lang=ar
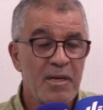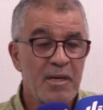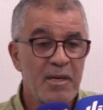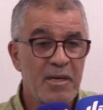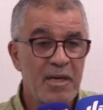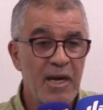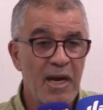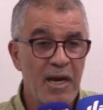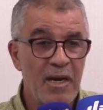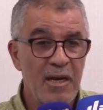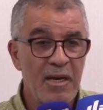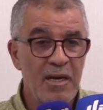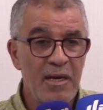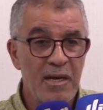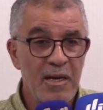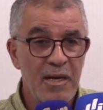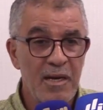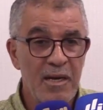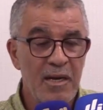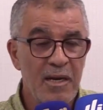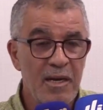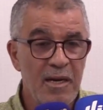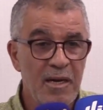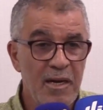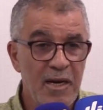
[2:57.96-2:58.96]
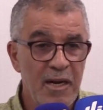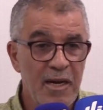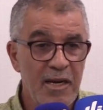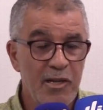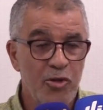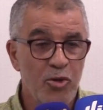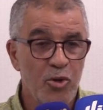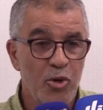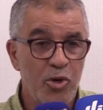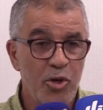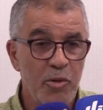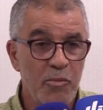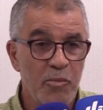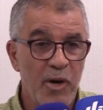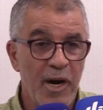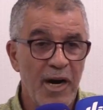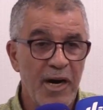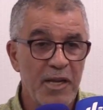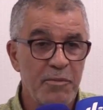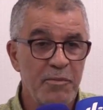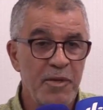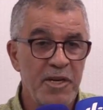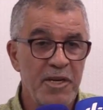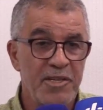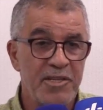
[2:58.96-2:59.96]
كاع لي دوكيمون
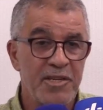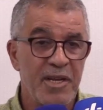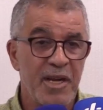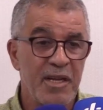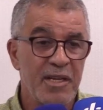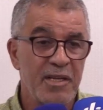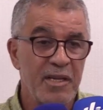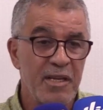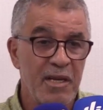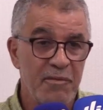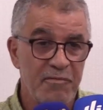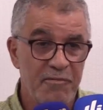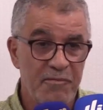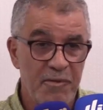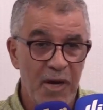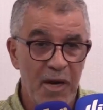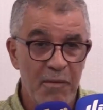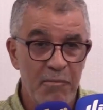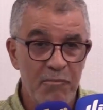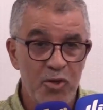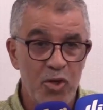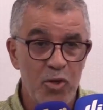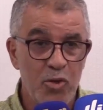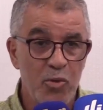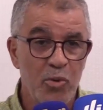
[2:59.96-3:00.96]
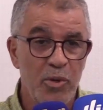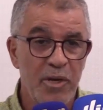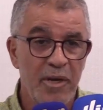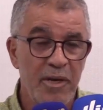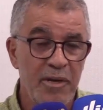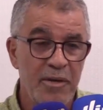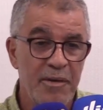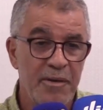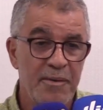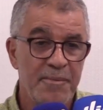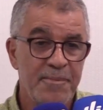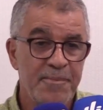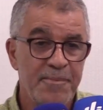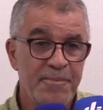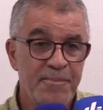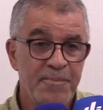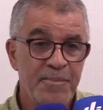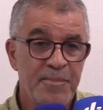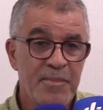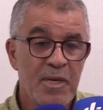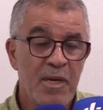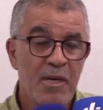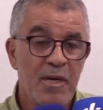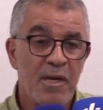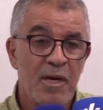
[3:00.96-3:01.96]
ادمينستراتيف ام مسوين
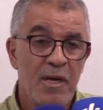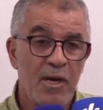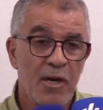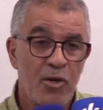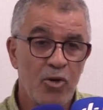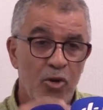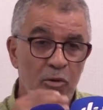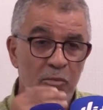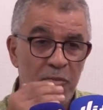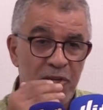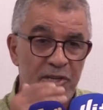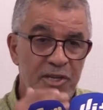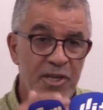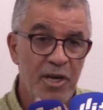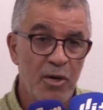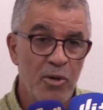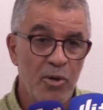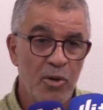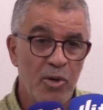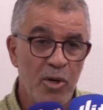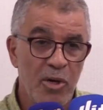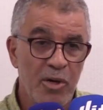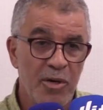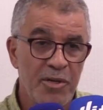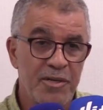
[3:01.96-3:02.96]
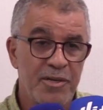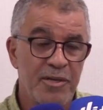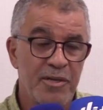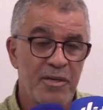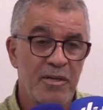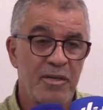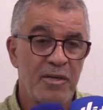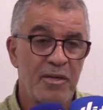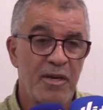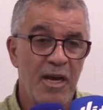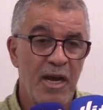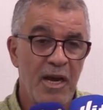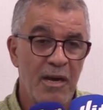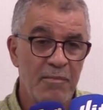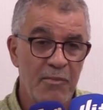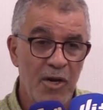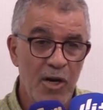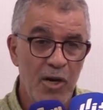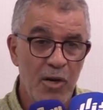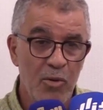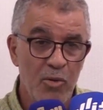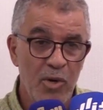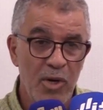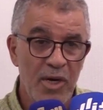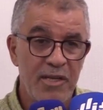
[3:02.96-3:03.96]
الكوميسارو كونت العام
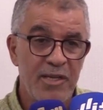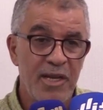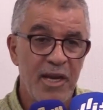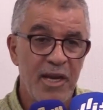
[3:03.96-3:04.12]
الاول